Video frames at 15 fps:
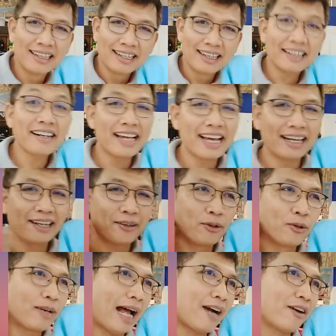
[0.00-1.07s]
นักเรียนนะ
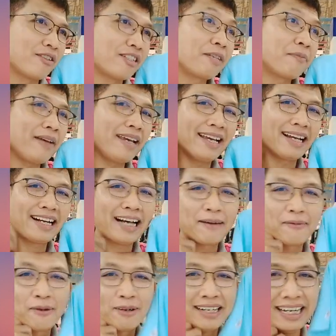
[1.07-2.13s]
คุณลูกค้าของชิปปี้ตะ
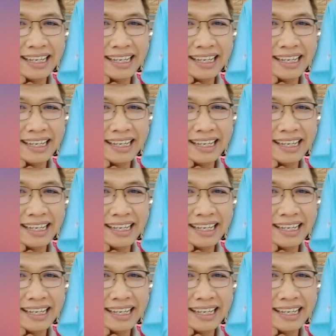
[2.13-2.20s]
กับโพนี่